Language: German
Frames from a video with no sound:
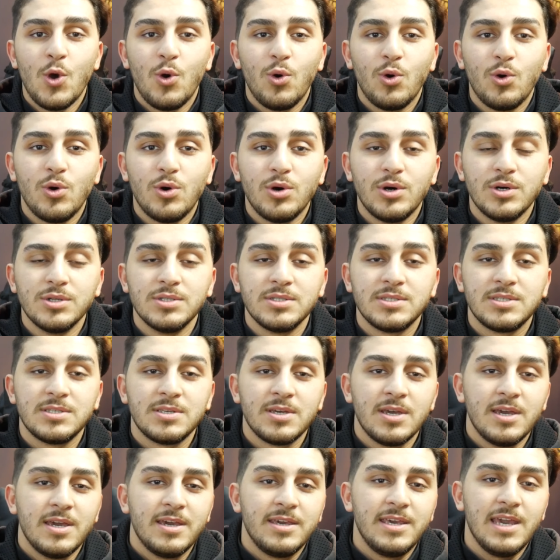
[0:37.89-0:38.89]
Und
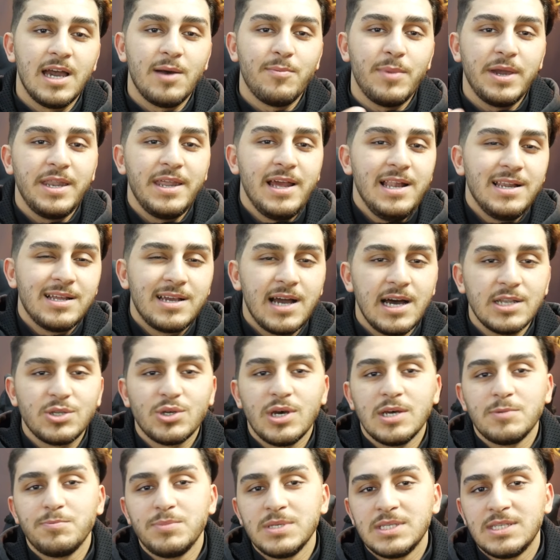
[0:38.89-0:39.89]
ja, mein
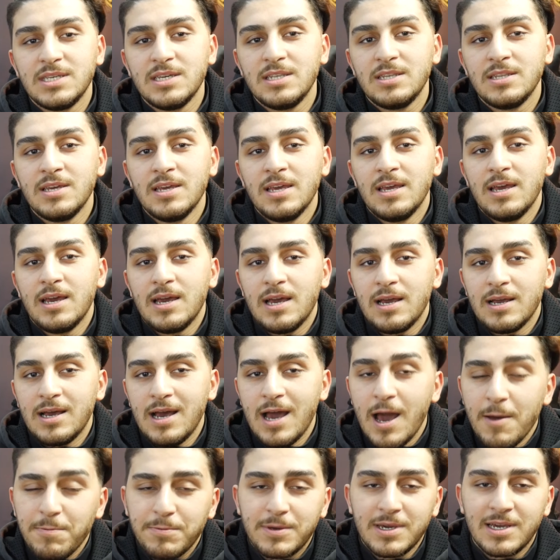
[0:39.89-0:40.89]
Elgato hat ein bisschen
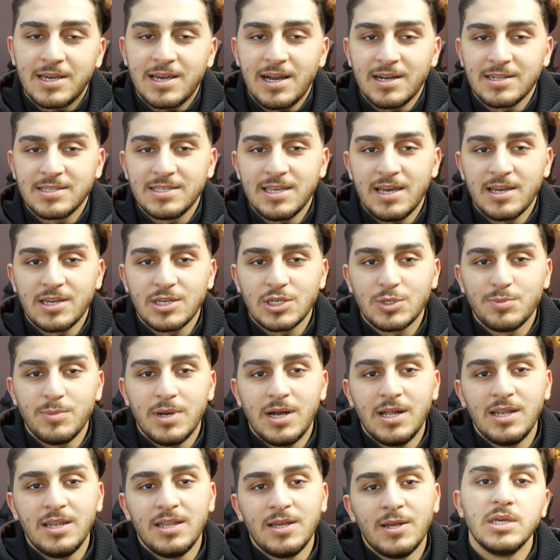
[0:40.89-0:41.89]
abgekackt, sage ich
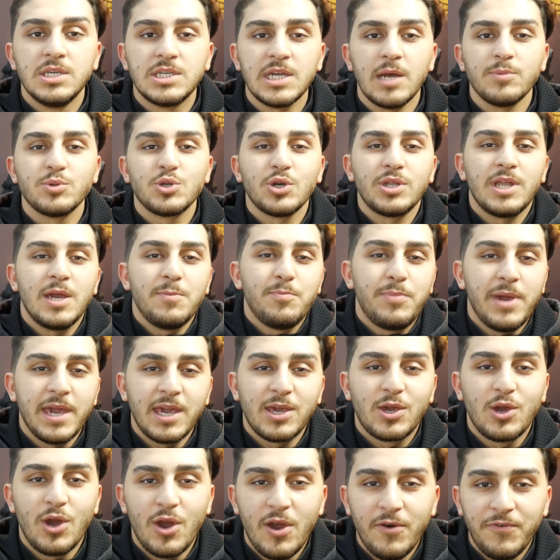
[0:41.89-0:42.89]
mal. Ich habe schon ein
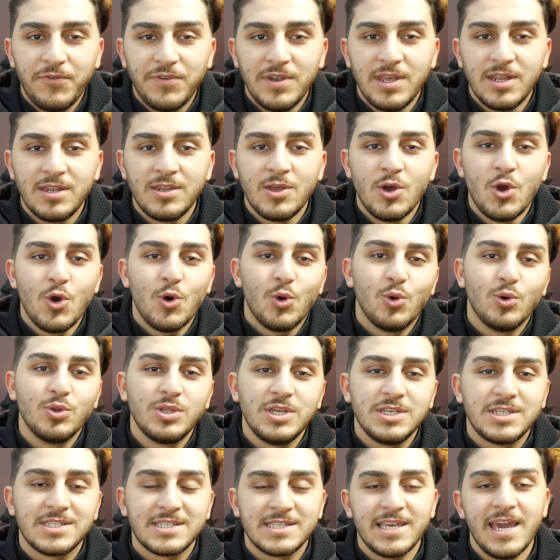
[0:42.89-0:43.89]
Pack geöffnet
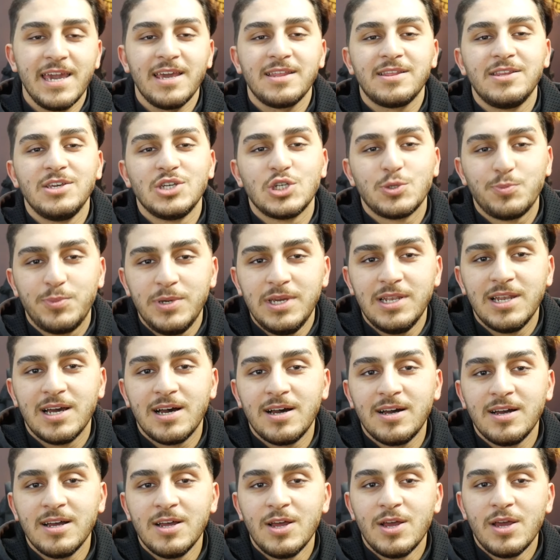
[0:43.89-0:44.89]
und ich zeige die
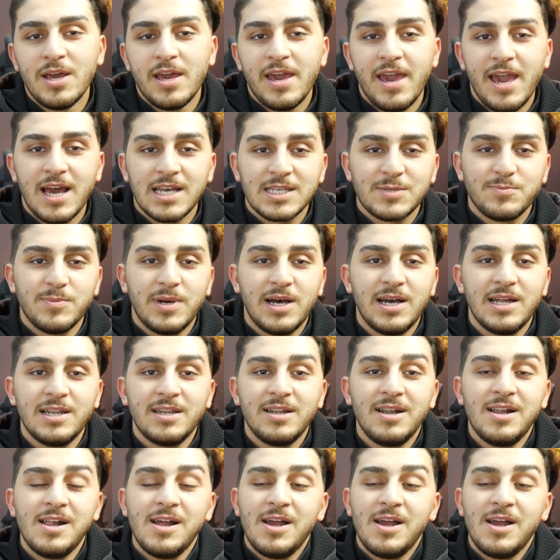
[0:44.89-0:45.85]
Spieler erstmal.